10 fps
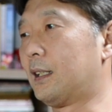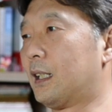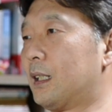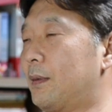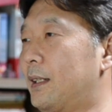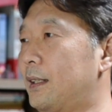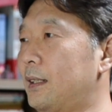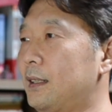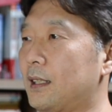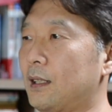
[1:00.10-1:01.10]
다음에
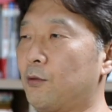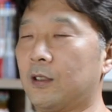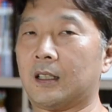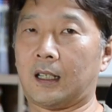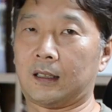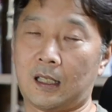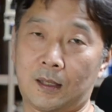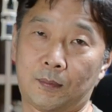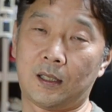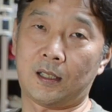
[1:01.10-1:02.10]
이제 우리나라가
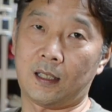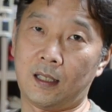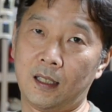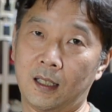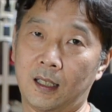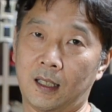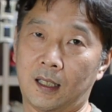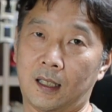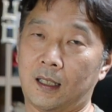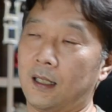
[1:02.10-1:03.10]
다섯 번째
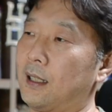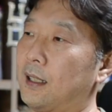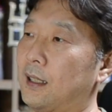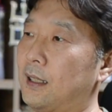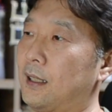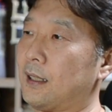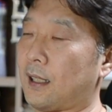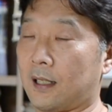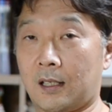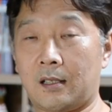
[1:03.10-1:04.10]
아,
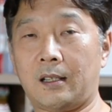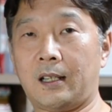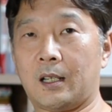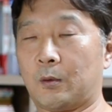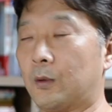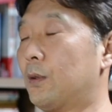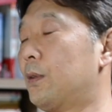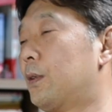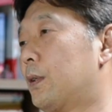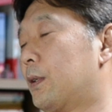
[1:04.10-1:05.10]
자체 설계하고
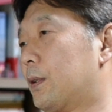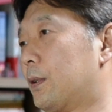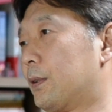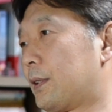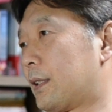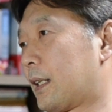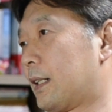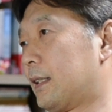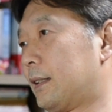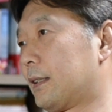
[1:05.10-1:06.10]
어,
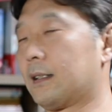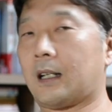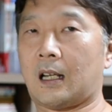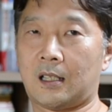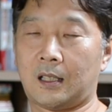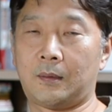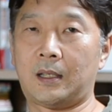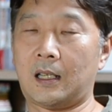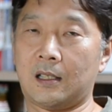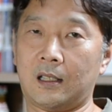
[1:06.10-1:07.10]
제작한 그런 가스 터빈
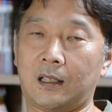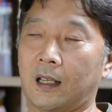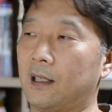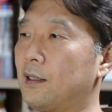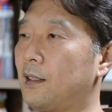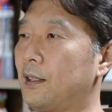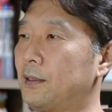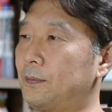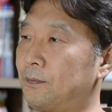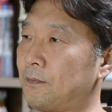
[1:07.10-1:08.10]
엔진이 되겠는데요.
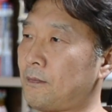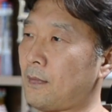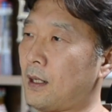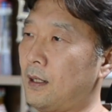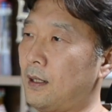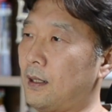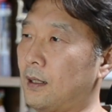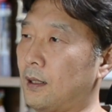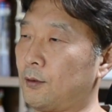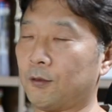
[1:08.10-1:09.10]

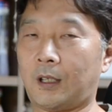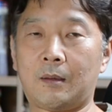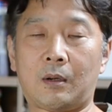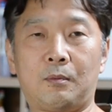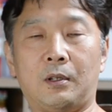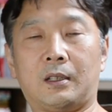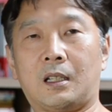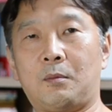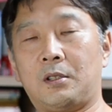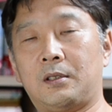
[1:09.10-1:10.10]
아, 두산의 발표에
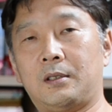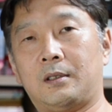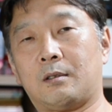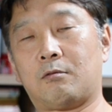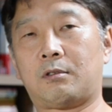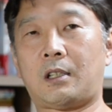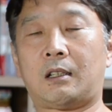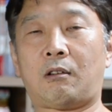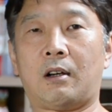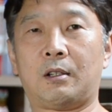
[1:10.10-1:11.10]
따르면은
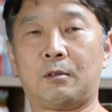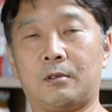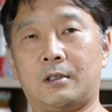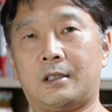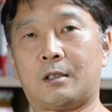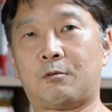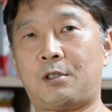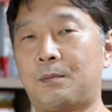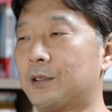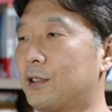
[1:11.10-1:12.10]
국산화율은 이제
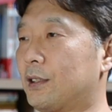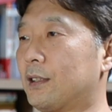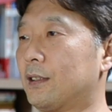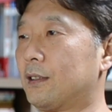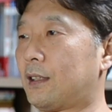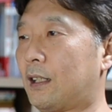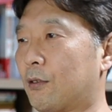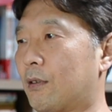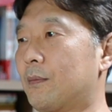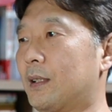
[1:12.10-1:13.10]
90% 된다고
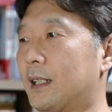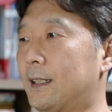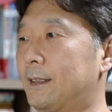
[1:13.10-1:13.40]
합니다.